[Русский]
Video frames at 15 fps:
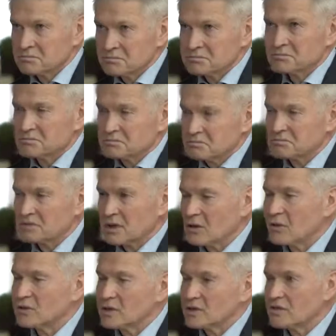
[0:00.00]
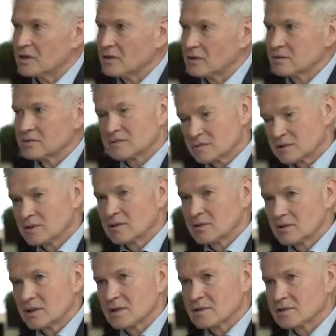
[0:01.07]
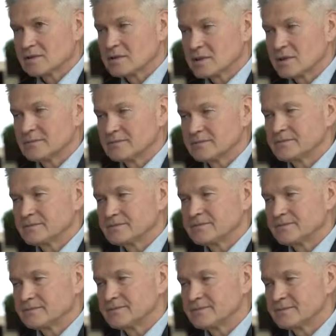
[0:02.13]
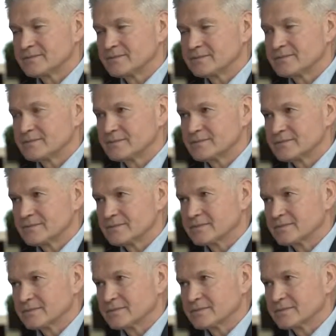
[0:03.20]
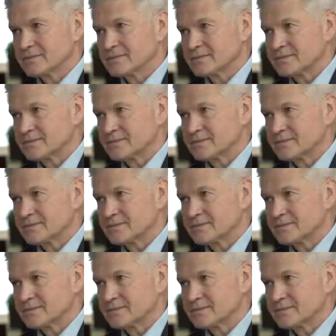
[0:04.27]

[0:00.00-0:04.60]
И когда мы показали... Охотно верю. Технология сложная. Именно так. А, технология не